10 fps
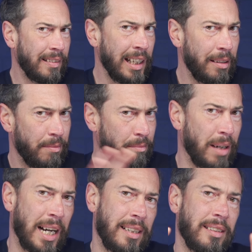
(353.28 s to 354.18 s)
sì,
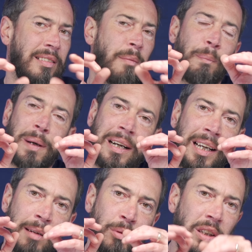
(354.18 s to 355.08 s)
ma se
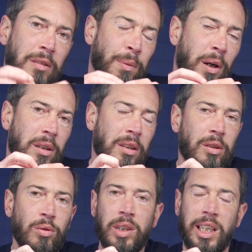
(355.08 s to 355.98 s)
parliamo di sport
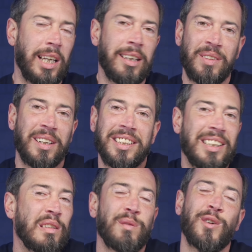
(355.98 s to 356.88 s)
lui
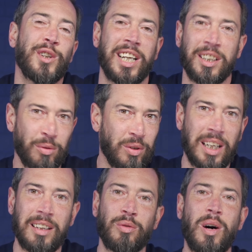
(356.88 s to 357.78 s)
veramente sfodera
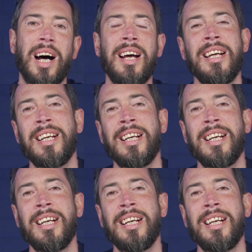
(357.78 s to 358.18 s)
tutta la sua